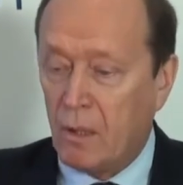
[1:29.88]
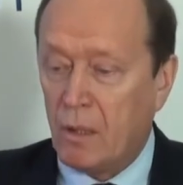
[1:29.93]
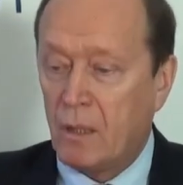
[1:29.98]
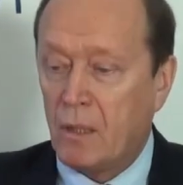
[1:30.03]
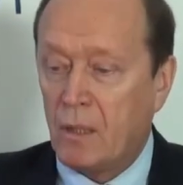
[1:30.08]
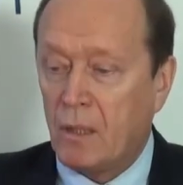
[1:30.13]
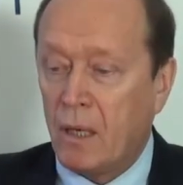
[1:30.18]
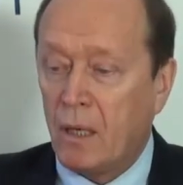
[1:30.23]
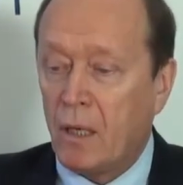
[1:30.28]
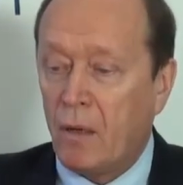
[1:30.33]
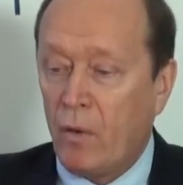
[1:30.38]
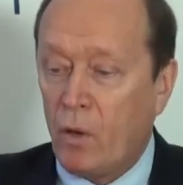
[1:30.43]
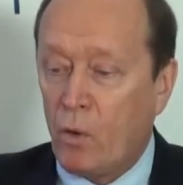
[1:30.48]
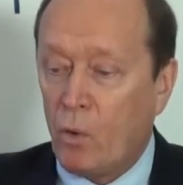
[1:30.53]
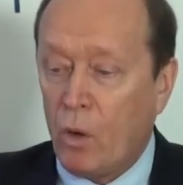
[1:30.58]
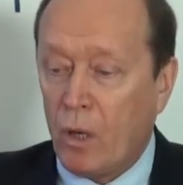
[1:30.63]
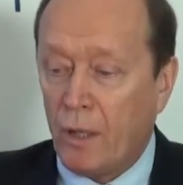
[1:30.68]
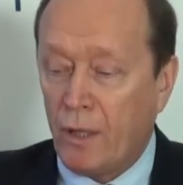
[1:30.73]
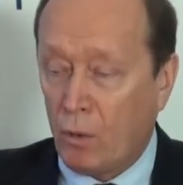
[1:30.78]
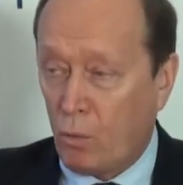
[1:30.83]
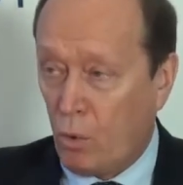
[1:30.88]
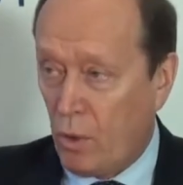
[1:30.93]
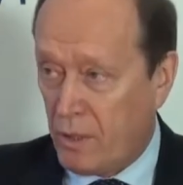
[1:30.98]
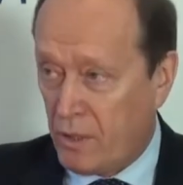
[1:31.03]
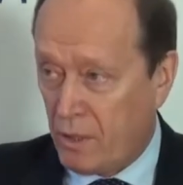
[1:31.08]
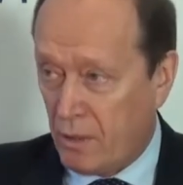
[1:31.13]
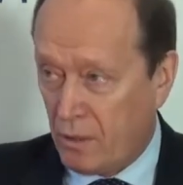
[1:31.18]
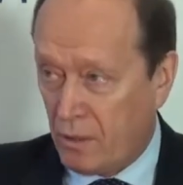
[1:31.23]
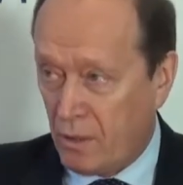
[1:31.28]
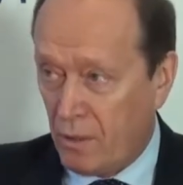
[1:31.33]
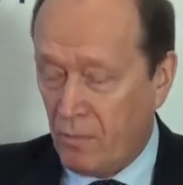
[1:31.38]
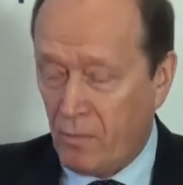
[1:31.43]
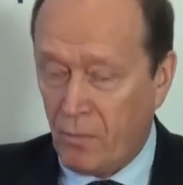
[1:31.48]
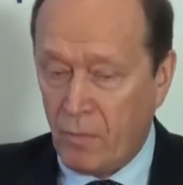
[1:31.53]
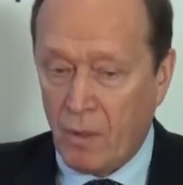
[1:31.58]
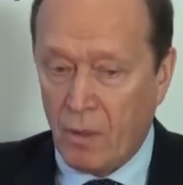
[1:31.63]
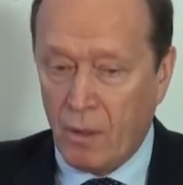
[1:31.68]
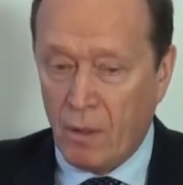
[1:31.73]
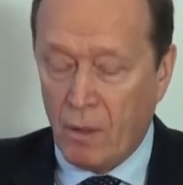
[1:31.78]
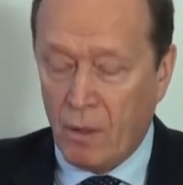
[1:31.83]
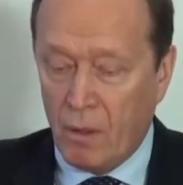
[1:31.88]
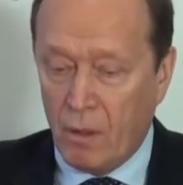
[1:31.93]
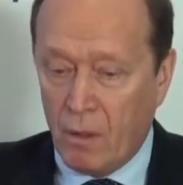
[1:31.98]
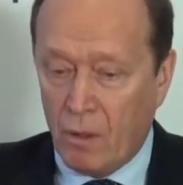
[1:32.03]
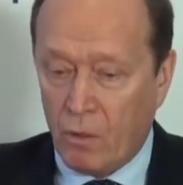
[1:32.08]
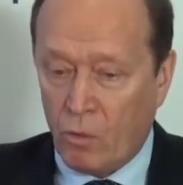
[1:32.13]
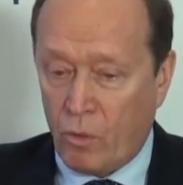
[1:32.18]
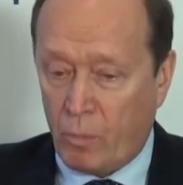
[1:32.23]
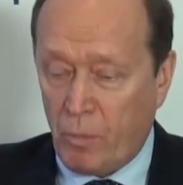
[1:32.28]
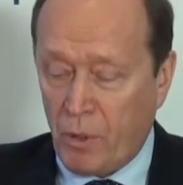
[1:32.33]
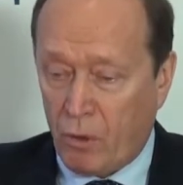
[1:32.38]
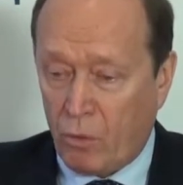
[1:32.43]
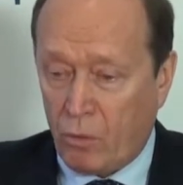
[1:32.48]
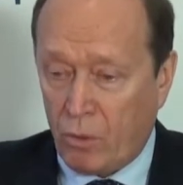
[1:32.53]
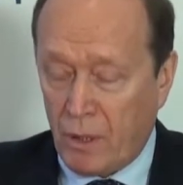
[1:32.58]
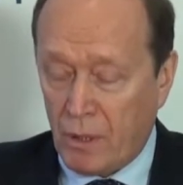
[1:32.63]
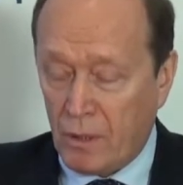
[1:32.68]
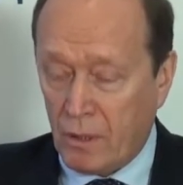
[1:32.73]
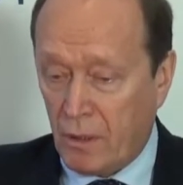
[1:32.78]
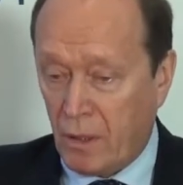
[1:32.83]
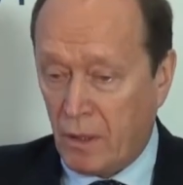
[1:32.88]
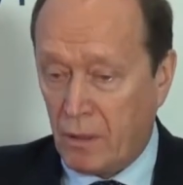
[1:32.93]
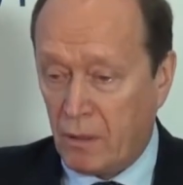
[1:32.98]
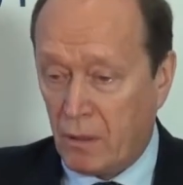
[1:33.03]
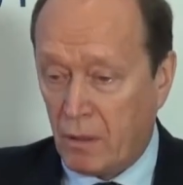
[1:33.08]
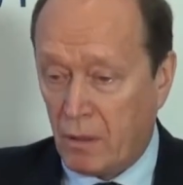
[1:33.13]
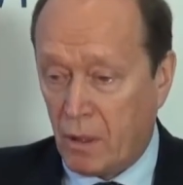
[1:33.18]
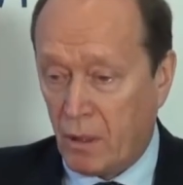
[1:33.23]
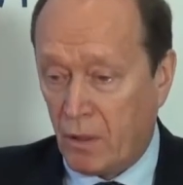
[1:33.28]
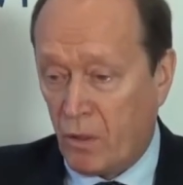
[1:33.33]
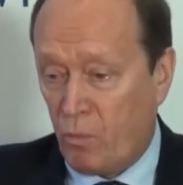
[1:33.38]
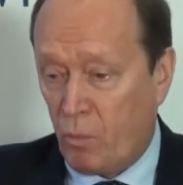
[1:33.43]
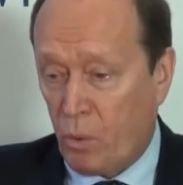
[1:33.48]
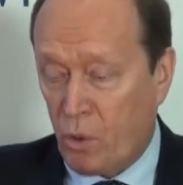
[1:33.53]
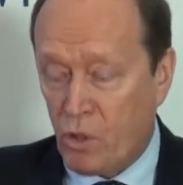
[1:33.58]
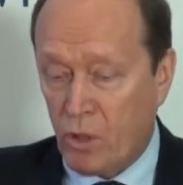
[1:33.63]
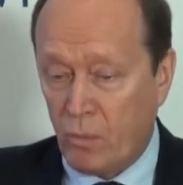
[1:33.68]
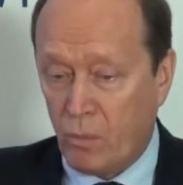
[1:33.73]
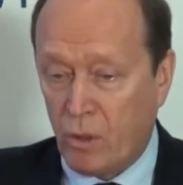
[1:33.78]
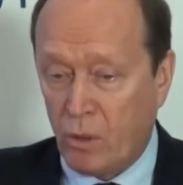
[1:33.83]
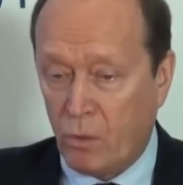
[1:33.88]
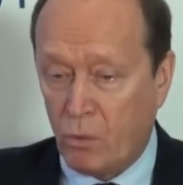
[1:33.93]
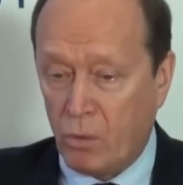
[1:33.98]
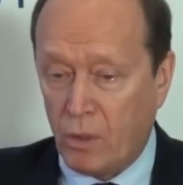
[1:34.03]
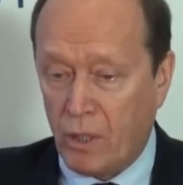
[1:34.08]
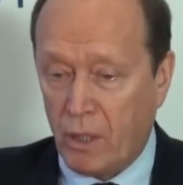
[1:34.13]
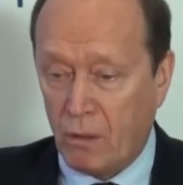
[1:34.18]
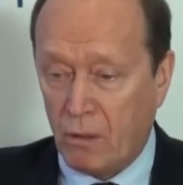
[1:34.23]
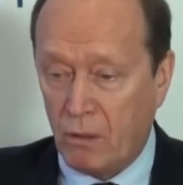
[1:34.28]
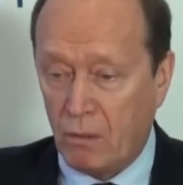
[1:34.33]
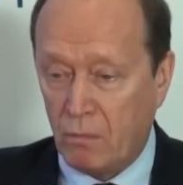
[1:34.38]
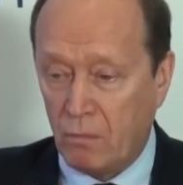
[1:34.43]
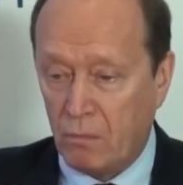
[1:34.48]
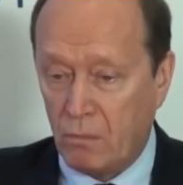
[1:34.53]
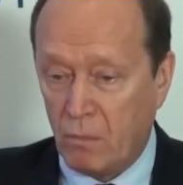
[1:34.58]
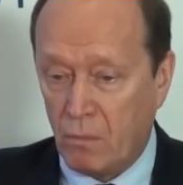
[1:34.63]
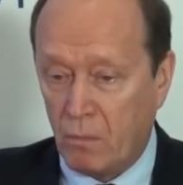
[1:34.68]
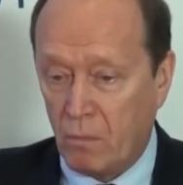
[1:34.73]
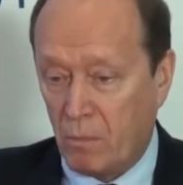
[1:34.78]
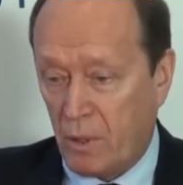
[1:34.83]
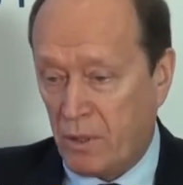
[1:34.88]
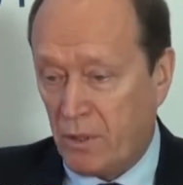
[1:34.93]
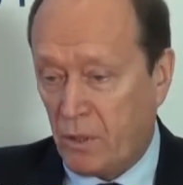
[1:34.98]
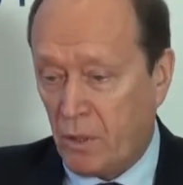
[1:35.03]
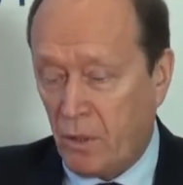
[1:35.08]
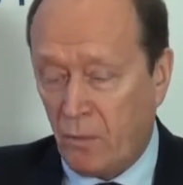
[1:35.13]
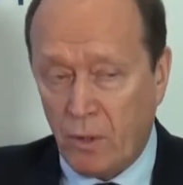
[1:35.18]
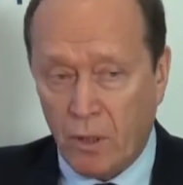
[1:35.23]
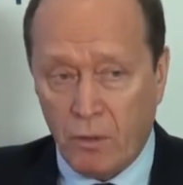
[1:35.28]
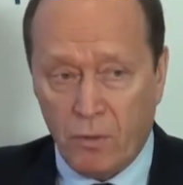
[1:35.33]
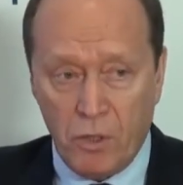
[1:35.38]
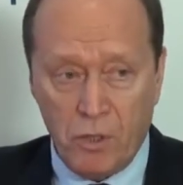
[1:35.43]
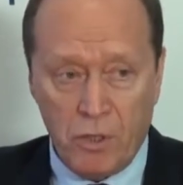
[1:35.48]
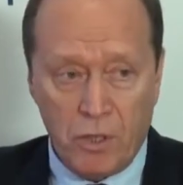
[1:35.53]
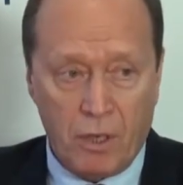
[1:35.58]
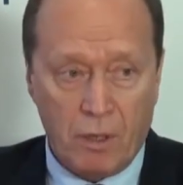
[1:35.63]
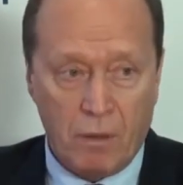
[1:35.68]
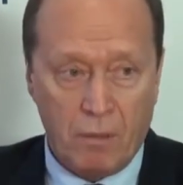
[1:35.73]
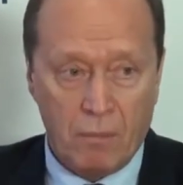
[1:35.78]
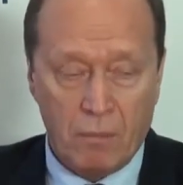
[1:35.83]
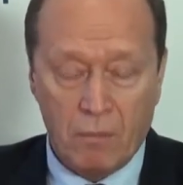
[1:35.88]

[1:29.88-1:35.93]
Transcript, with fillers: я говорю о такой оценке? Ну, во-первых, у нас есть, как и в прошлом году, ряд позитивных вещей.